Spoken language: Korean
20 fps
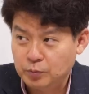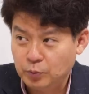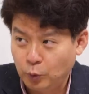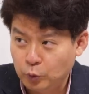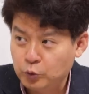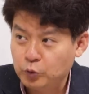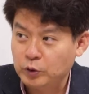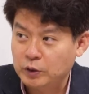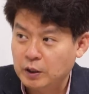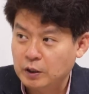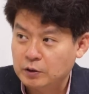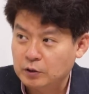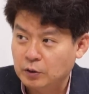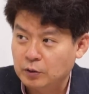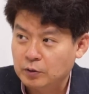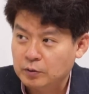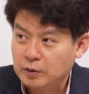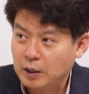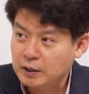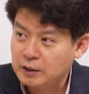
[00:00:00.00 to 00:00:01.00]
올 수 있겠죠.
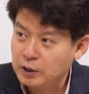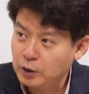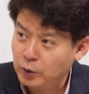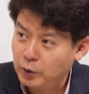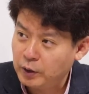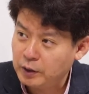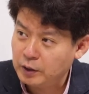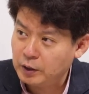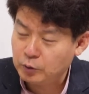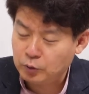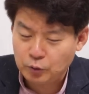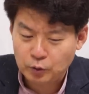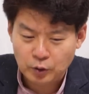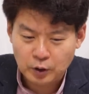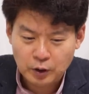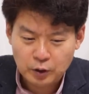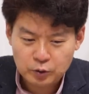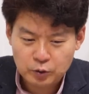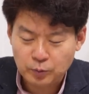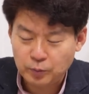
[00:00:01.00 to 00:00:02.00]
단체 여행이라도
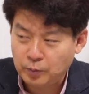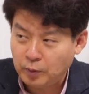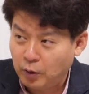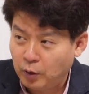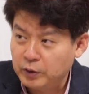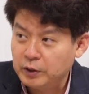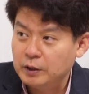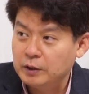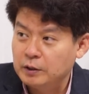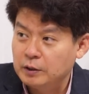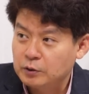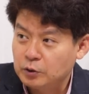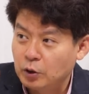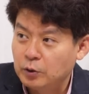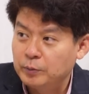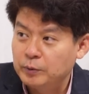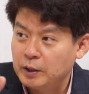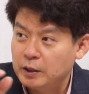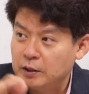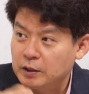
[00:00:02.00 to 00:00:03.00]
음. 좀 어린
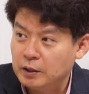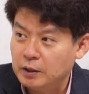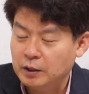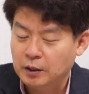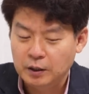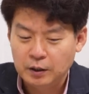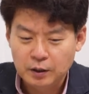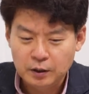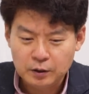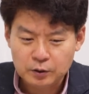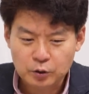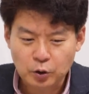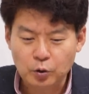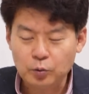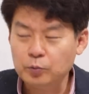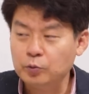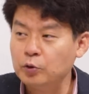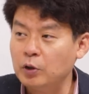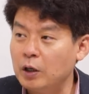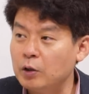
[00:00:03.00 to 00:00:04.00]
젊은 애들이
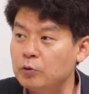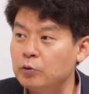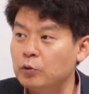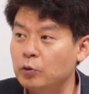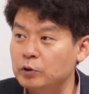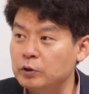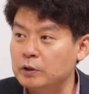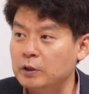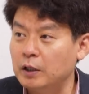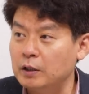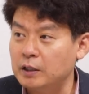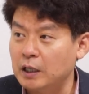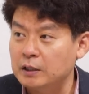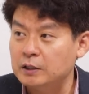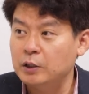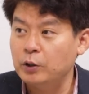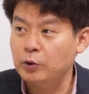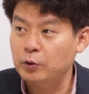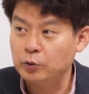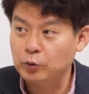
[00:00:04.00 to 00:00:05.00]
처음으로 한국 오는데
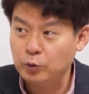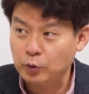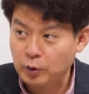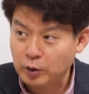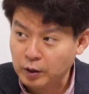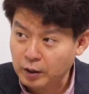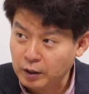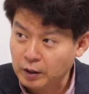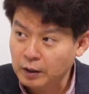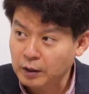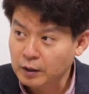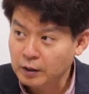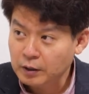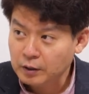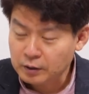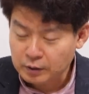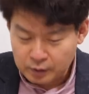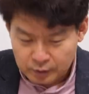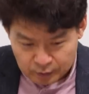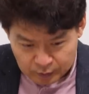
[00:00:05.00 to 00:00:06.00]
단체 여행으로
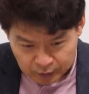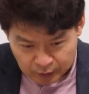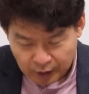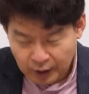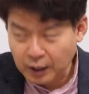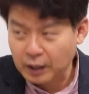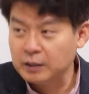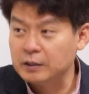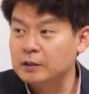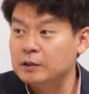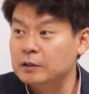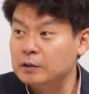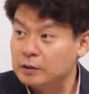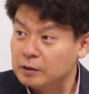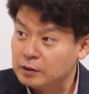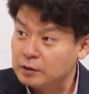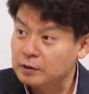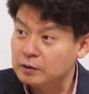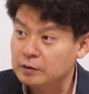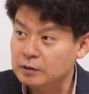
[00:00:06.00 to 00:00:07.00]

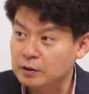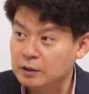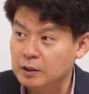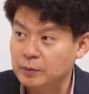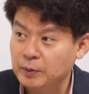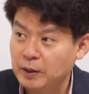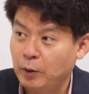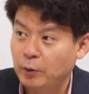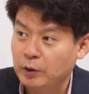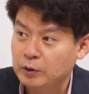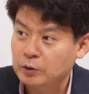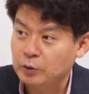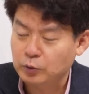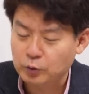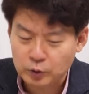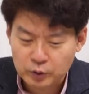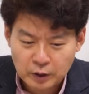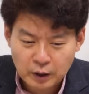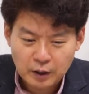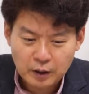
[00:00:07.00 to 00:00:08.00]
가는 느낌이 나오겠죠. 그리고
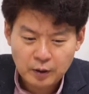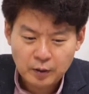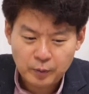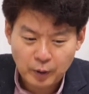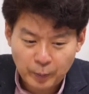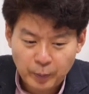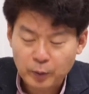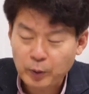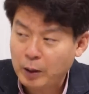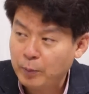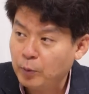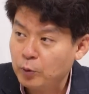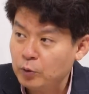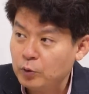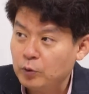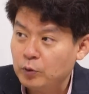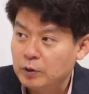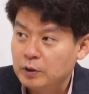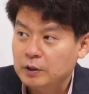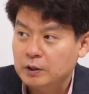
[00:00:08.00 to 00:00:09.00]
그렇죠. 몇번
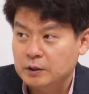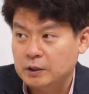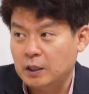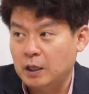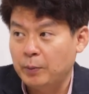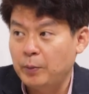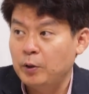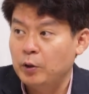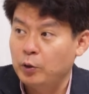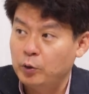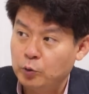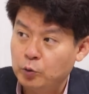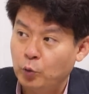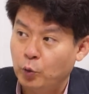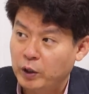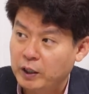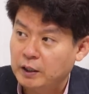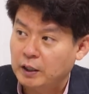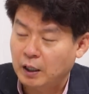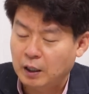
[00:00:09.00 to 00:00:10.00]
와보고 이제 개별 여행으로
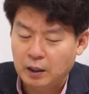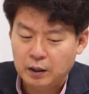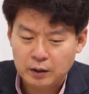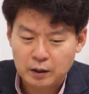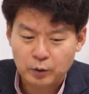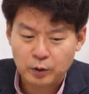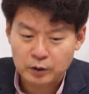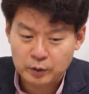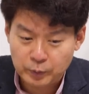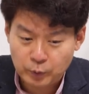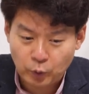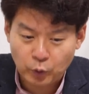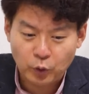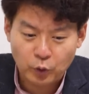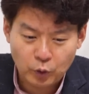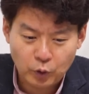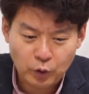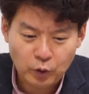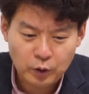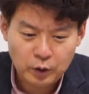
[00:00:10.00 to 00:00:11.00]
오겠다. 음. 라고 하면 그런
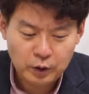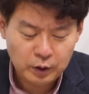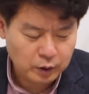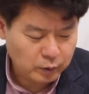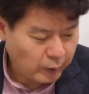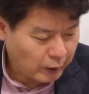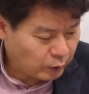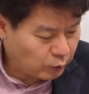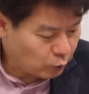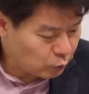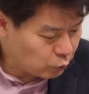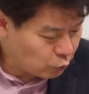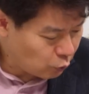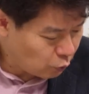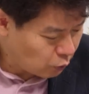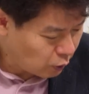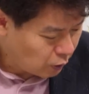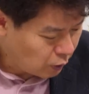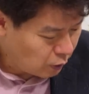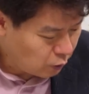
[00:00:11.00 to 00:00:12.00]
거 멘토 뭐
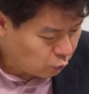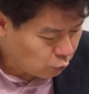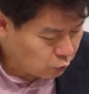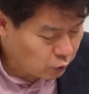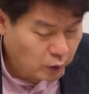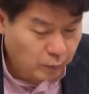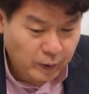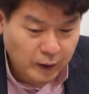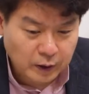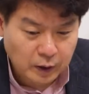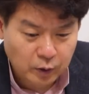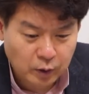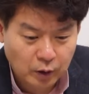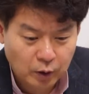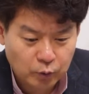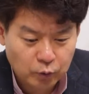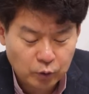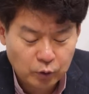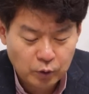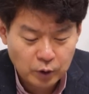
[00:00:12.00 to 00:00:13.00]
쪽 눈여겨봐야 될것
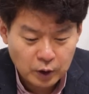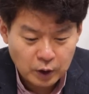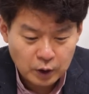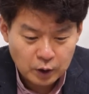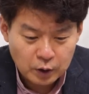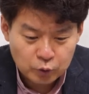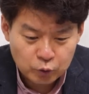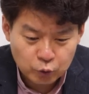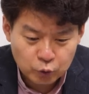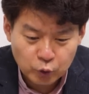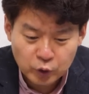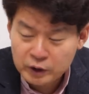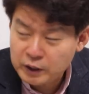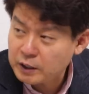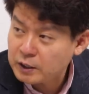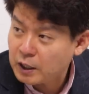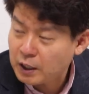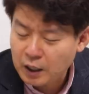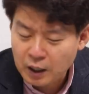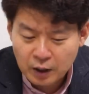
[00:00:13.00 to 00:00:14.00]
같고 중국인의
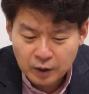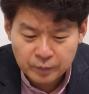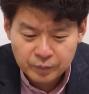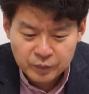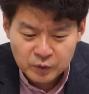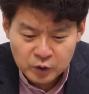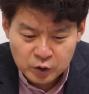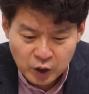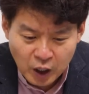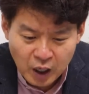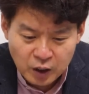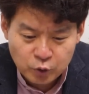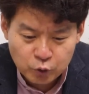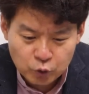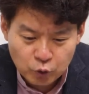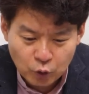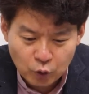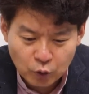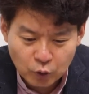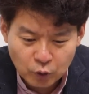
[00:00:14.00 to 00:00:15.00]
사랑
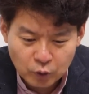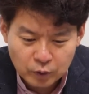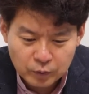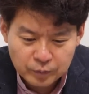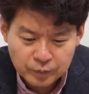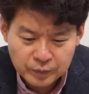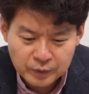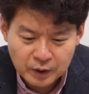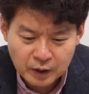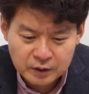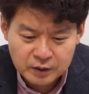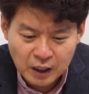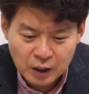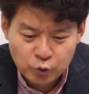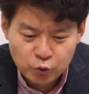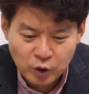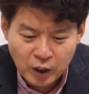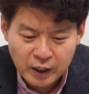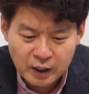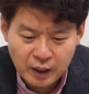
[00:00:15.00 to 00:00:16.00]
제주도 네,
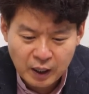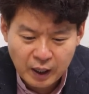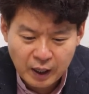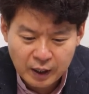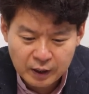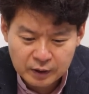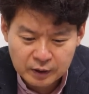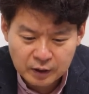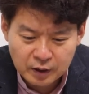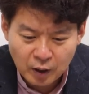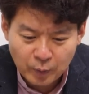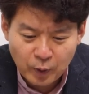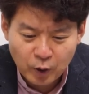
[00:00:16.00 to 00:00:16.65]
제주 아일랜드 컴온